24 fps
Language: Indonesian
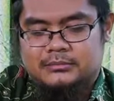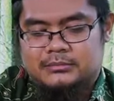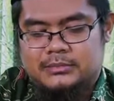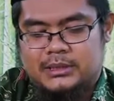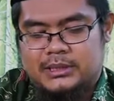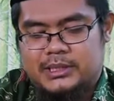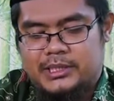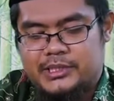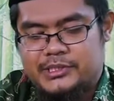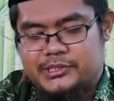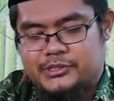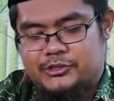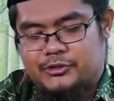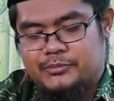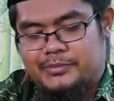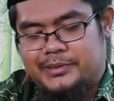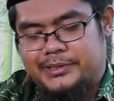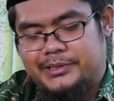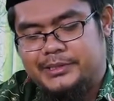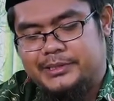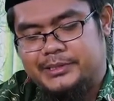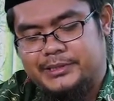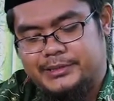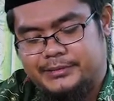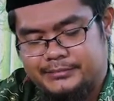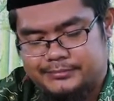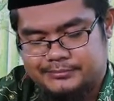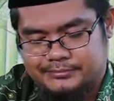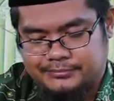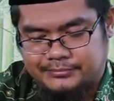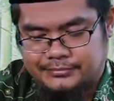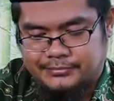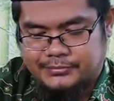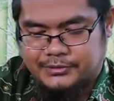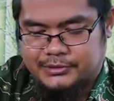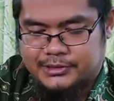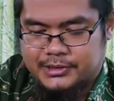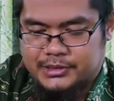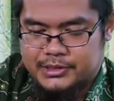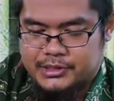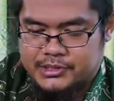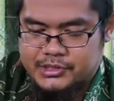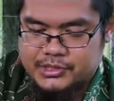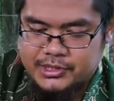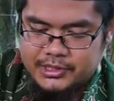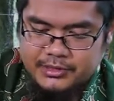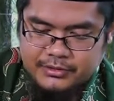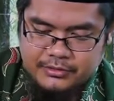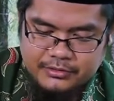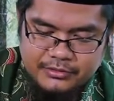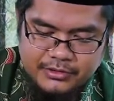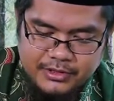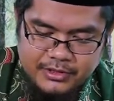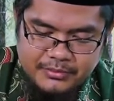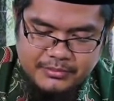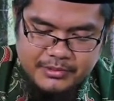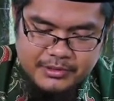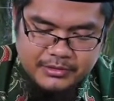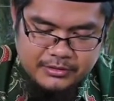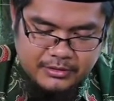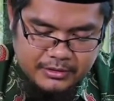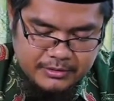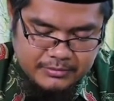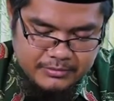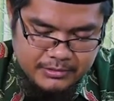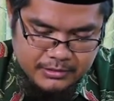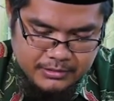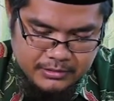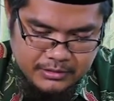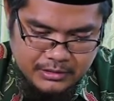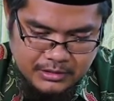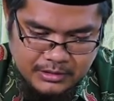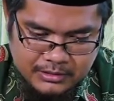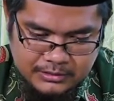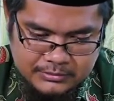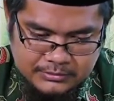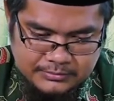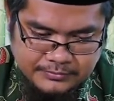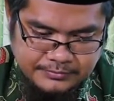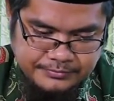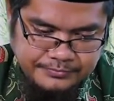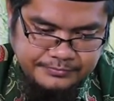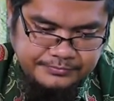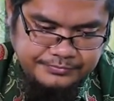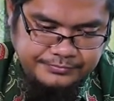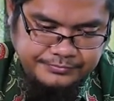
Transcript: Maka jawabannya kata Syekh Utsaimin rahimahullah